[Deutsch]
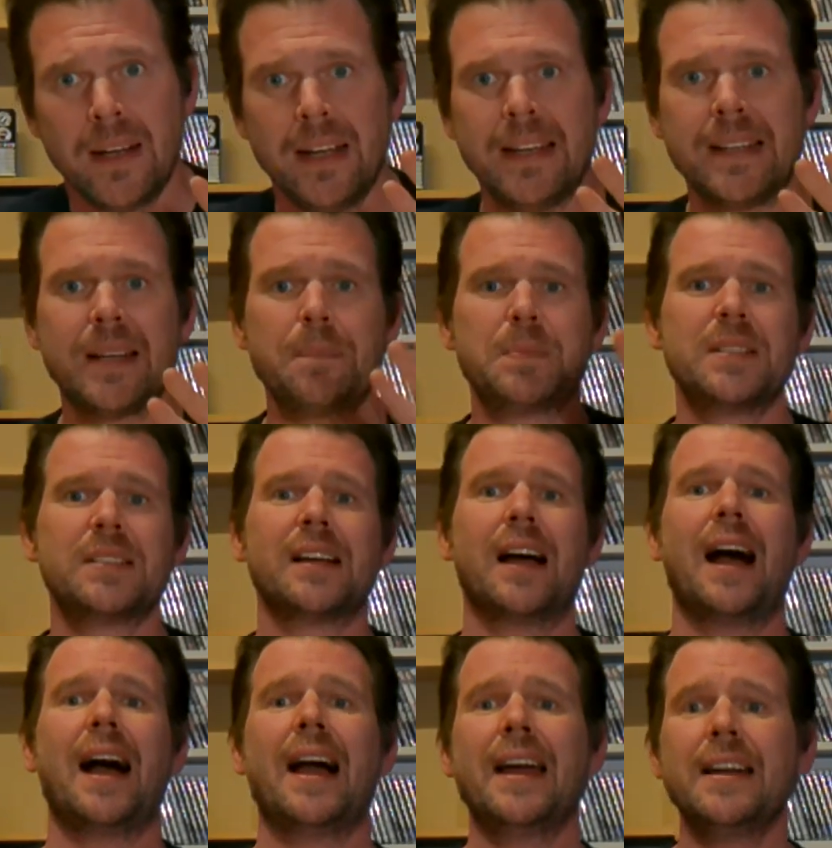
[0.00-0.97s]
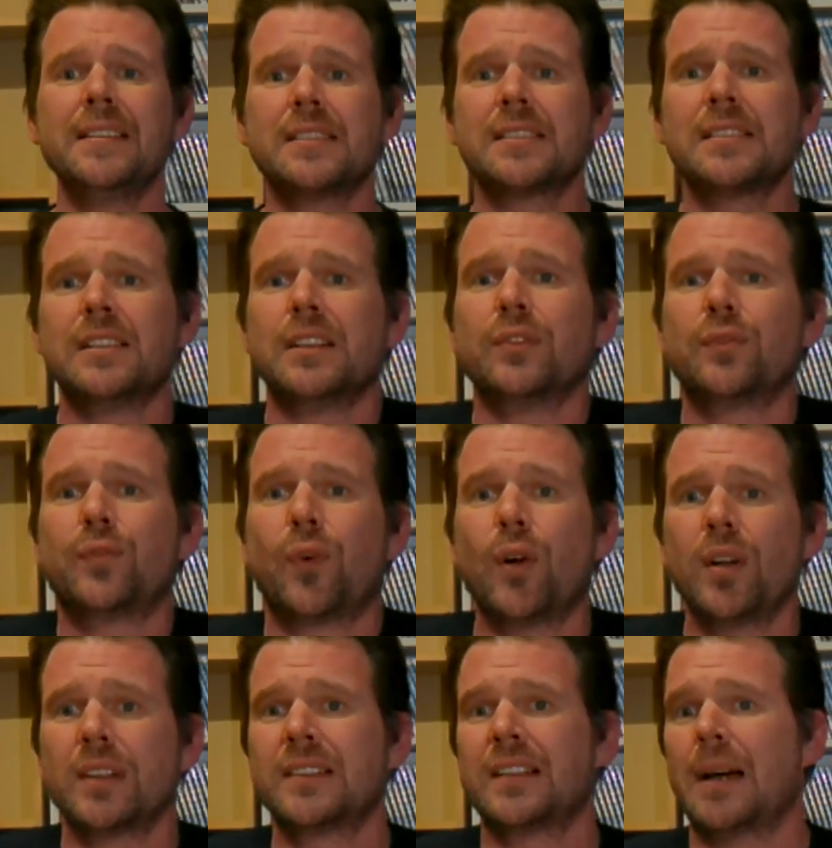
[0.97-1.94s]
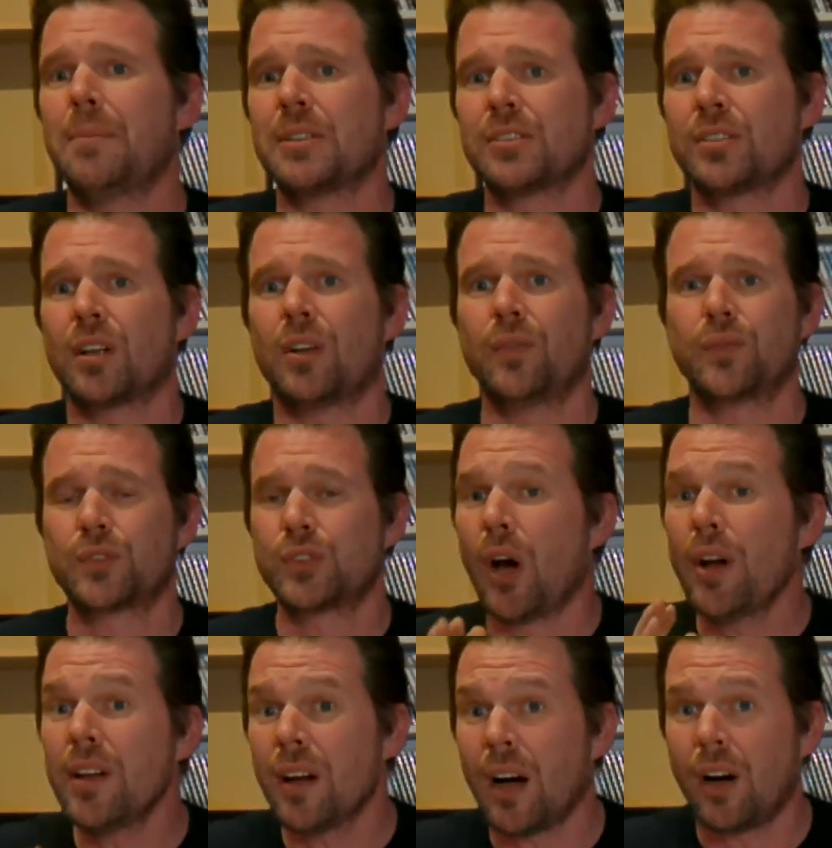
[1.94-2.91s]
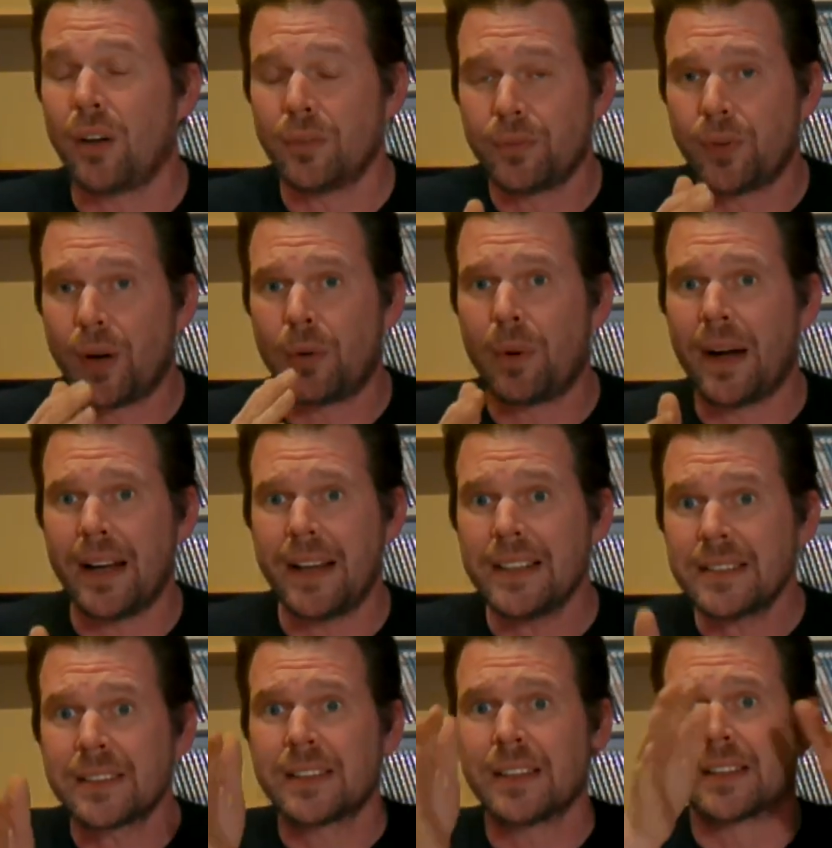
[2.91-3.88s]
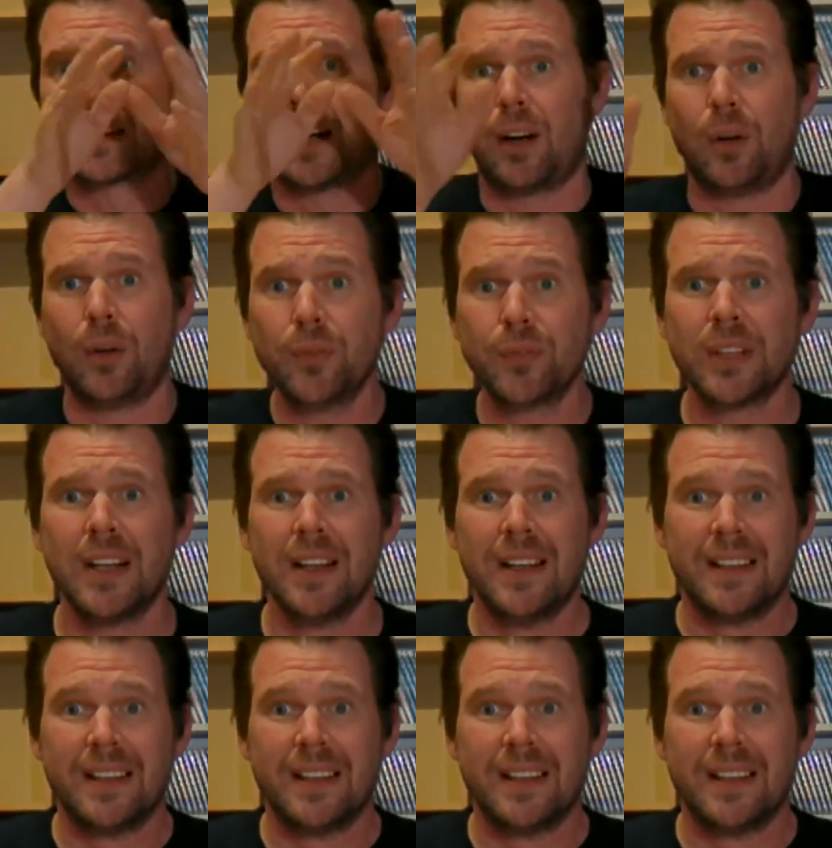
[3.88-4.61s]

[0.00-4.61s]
Ich habe diese einzelnen Folgen damals noch auf teuer auf VHS gekauft